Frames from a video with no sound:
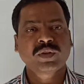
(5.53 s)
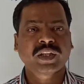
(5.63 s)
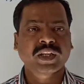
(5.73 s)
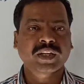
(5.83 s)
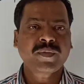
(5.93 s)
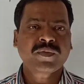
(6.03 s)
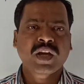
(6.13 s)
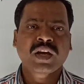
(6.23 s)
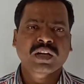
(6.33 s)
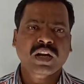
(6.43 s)
को देखेंगे
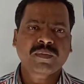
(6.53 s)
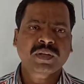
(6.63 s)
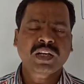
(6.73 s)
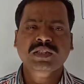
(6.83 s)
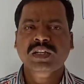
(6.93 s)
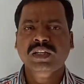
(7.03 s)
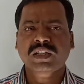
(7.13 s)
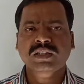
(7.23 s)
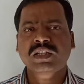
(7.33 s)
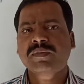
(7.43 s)
ग्राफिकल स्टडी
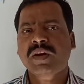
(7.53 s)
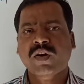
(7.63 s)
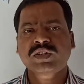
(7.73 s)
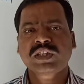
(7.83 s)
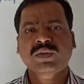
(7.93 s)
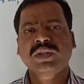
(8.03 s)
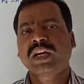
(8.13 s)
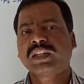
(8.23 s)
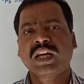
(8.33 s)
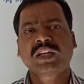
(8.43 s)
इसलिए भी आवश्यक हो
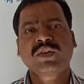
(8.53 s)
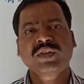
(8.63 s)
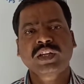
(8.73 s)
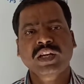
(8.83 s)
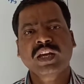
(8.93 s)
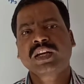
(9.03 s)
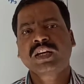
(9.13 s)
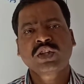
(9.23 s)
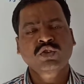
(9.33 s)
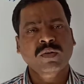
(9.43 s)
जाता है क्योंकि ये एक
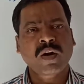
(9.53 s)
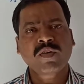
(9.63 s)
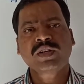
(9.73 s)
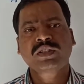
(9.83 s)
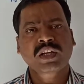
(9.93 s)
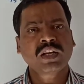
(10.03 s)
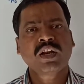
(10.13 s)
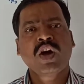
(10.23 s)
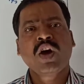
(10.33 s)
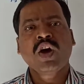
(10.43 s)
स्वाभाविक सरल
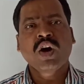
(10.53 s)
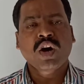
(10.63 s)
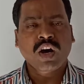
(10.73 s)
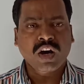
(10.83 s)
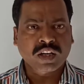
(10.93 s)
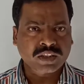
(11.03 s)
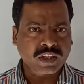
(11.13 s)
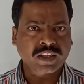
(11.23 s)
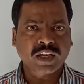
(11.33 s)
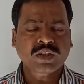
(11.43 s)

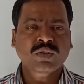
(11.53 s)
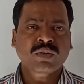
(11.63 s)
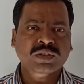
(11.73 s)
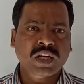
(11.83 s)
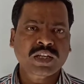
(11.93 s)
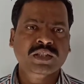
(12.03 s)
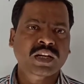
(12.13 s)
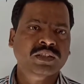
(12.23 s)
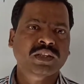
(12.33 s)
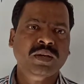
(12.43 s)
स्टडी है जो सहज
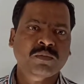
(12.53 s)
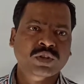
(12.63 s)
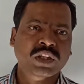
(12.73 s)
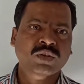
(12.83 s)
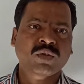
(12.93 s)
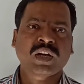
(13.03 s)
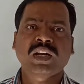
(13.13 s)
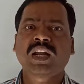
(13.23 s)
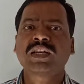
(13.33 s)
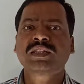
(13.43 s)
ढंग से मोशन को
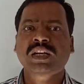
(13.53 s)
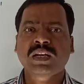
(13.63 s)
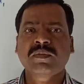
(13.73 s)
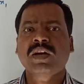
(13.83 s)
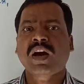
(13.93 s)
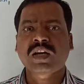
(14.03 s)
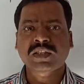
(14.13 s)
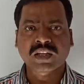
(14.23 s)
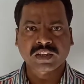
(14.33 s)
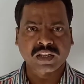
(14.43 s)
एनालाइज करने में
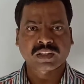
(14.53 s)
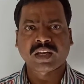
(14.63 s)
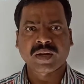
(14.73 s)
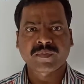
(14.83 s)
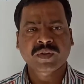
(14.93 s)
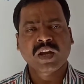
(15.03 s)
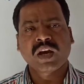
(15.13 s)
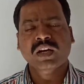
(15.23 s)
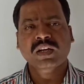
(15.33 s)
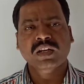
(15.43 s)
आसान करता है
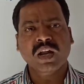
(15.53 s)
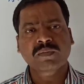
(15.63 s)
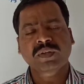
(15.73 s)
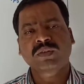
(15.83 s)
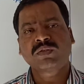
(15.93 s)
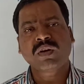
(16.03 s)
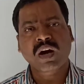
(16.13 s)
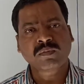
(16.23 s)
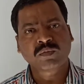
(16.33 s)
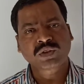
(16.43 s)
अगर ग्राफ के थ्रू
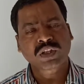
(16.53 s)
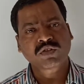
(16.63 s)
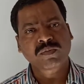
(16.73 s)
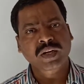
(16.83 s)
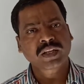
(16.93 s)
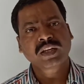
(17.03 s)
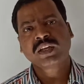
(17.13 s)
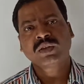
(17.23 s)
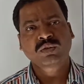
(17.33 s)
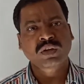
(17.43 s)
आप मोशन को पढ़ेंगे
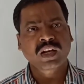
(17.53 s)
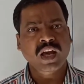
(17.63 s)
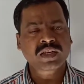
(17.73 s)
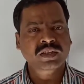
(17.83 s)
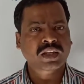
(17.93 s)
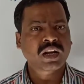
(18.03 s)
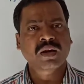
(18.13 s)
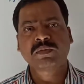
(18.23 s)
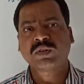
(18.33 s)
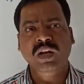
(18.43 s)
तो रियलाइज करना
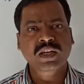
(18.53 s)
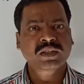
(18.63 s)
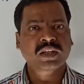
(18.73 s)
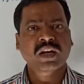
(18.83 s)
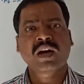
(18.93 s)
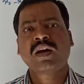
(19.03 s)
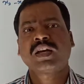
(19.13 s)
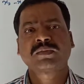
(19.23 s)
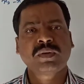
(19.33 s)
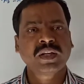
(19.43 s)
विजुलाइज करना
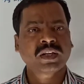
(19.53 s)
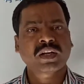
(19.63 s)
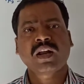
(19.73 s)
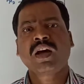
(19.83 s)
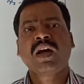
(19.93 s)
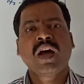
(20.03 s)
एक्सप्लेन करना